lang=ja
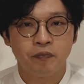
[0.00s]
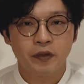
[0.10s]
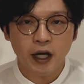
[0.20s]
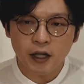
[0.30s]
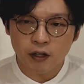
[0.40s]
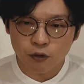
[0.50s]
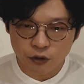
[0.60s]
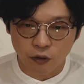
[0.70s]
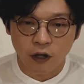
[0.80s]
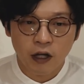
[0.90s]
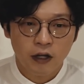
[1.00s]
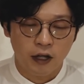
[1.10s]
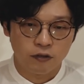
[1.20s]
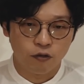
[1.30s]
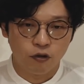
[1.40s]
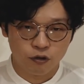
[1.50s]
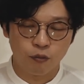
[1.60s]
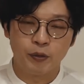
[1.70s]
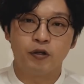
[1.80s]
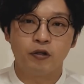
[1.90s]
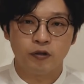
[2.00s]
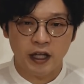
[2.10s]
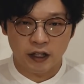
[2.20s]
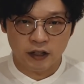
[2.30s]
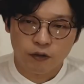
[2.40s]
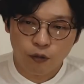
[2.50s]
だからこそ、あの、その身寄りのない方、